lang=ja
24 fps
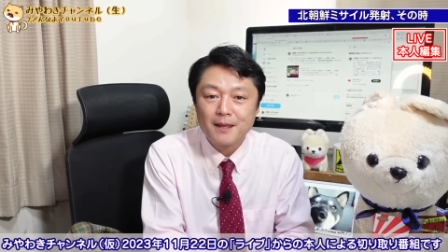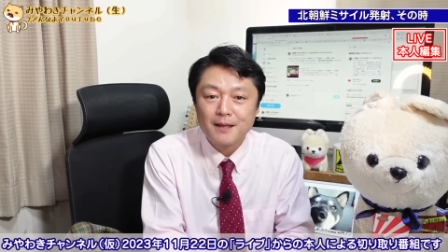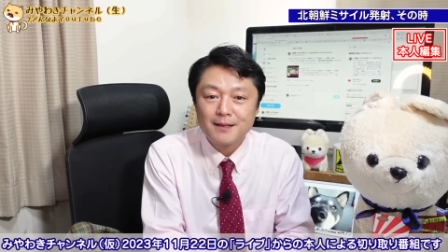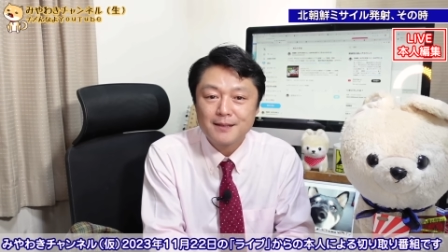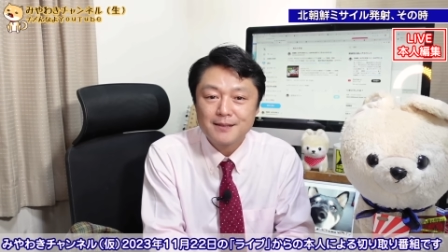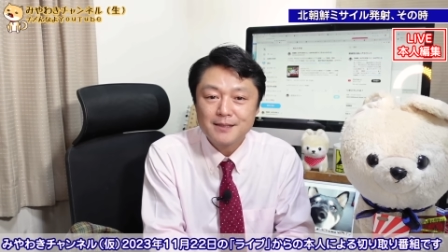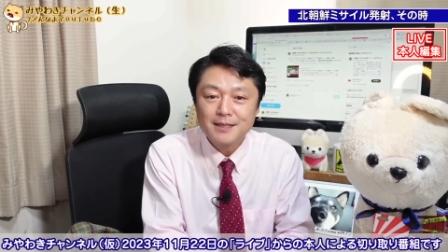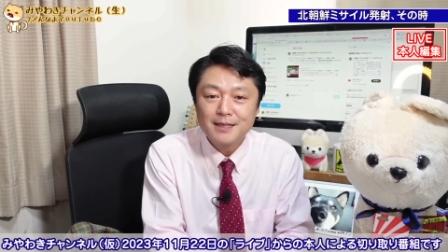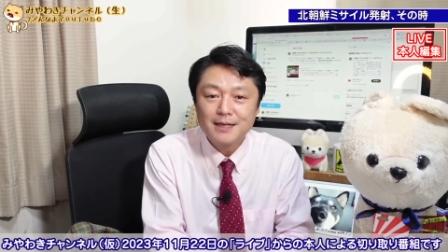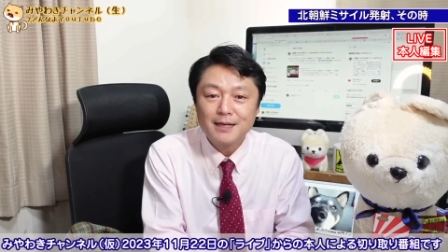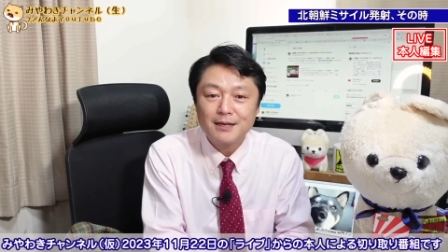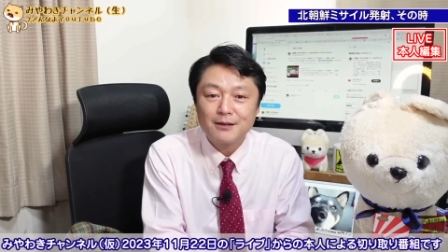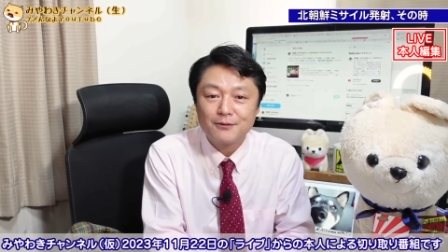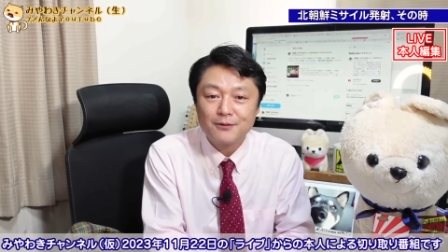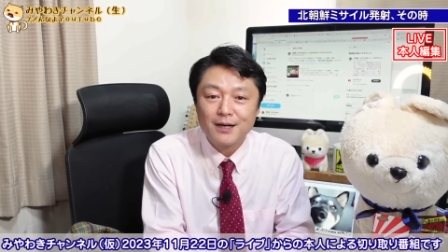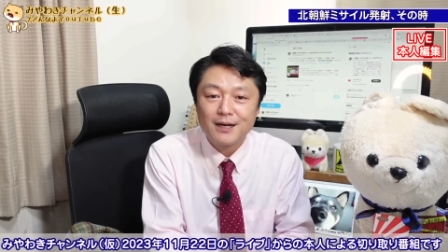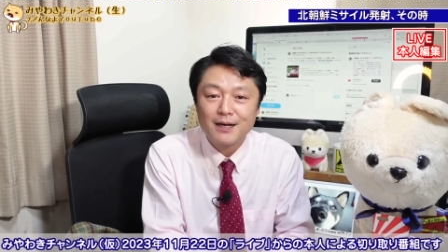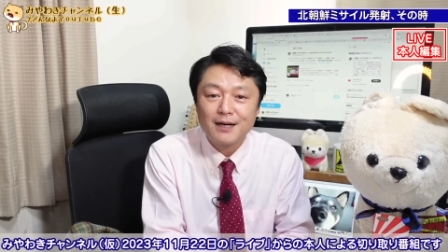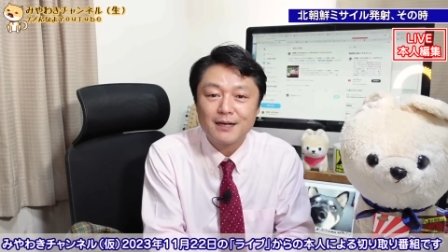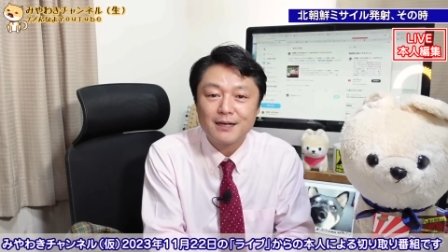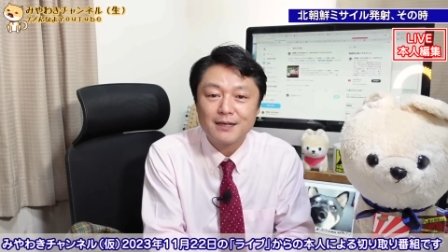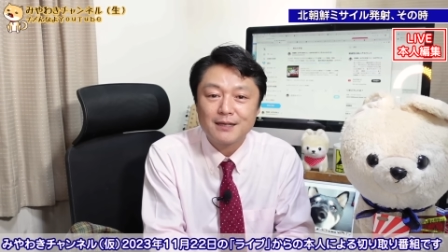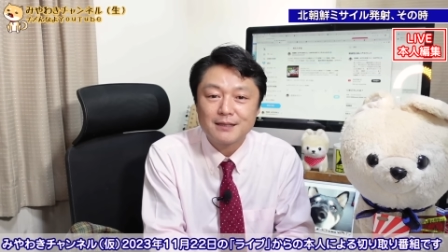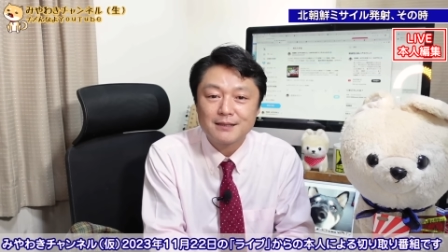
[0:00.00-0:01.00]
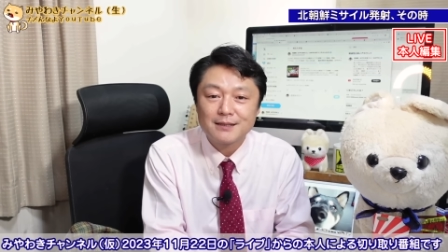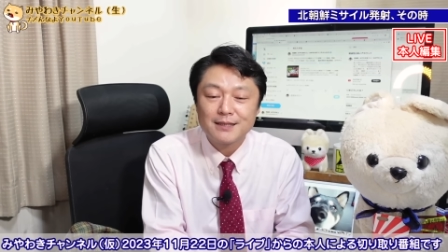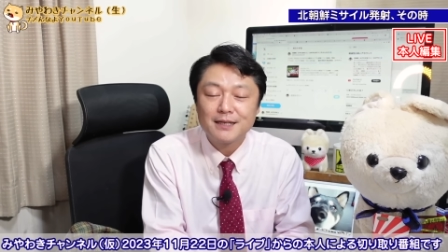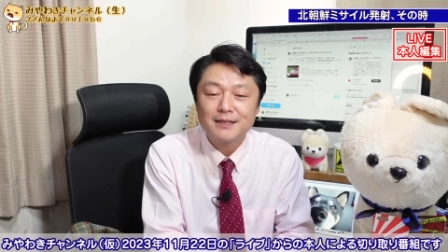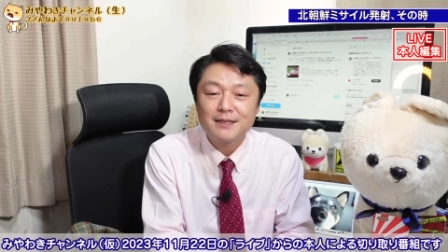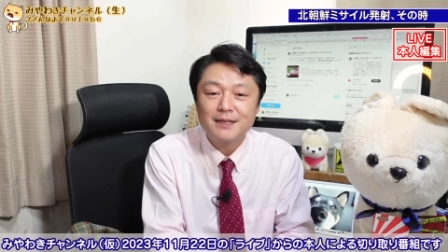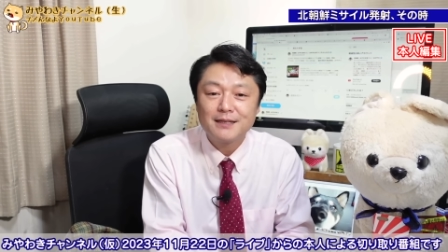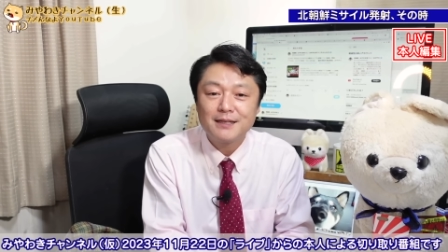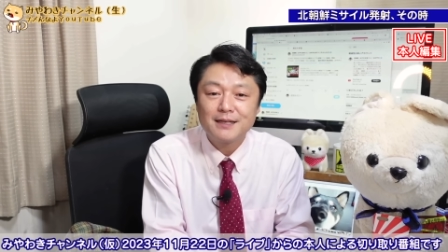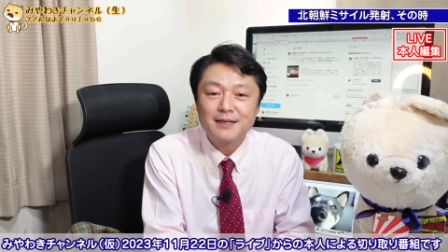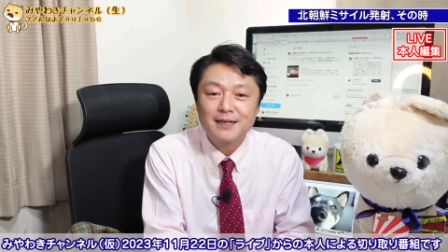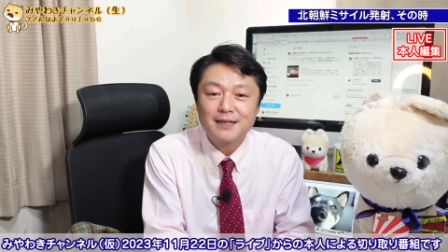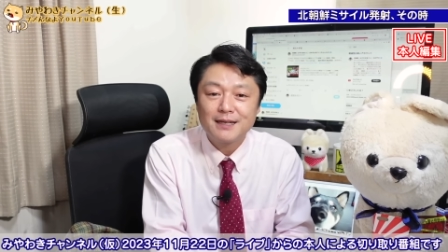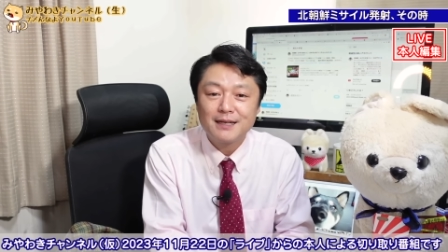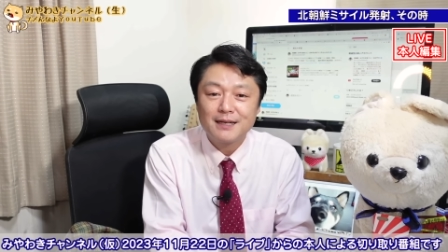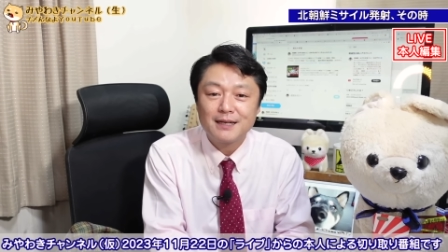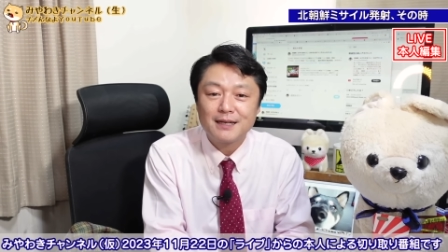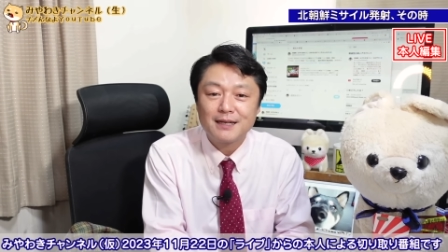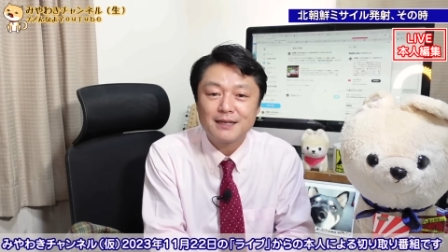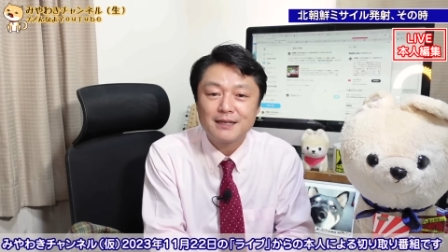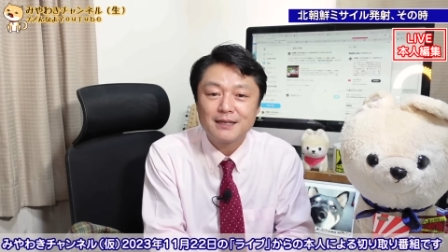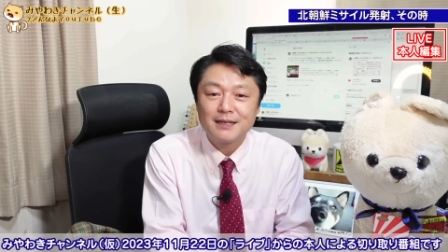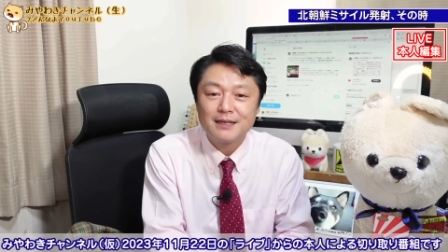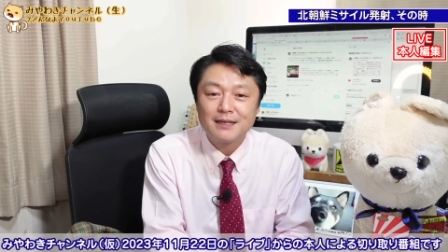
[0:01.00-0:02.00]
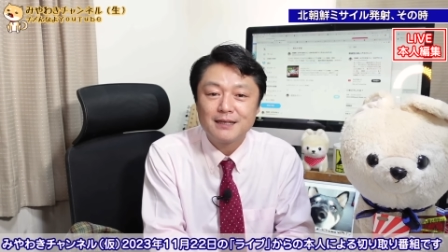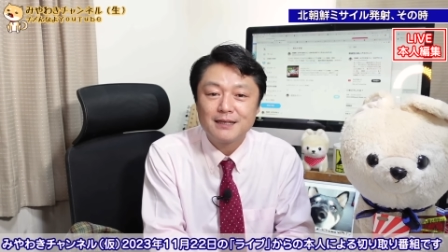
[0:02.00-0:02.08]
世界は残念ながら